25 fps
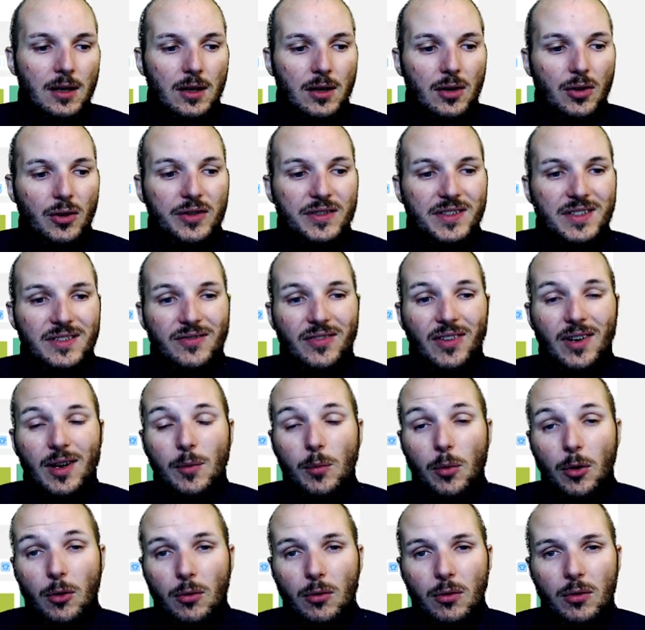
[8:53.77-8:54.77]
c'est
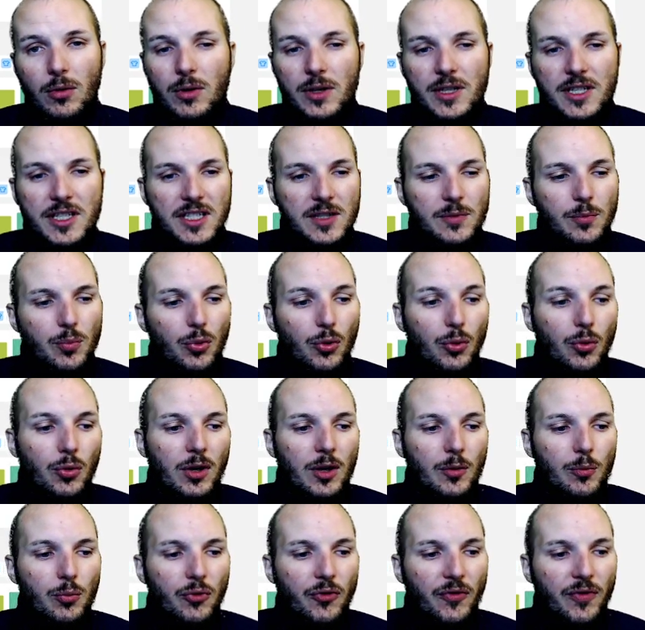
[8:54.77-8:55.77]
vraiment l'équipe
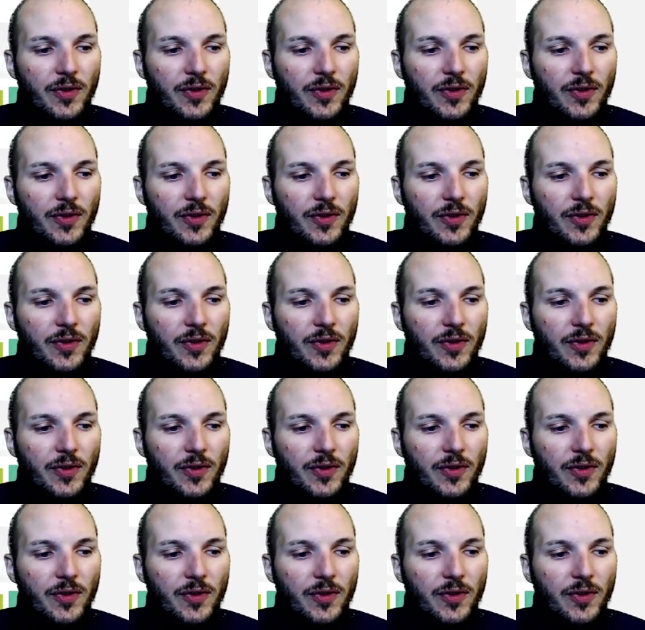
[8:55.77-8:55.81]
la plus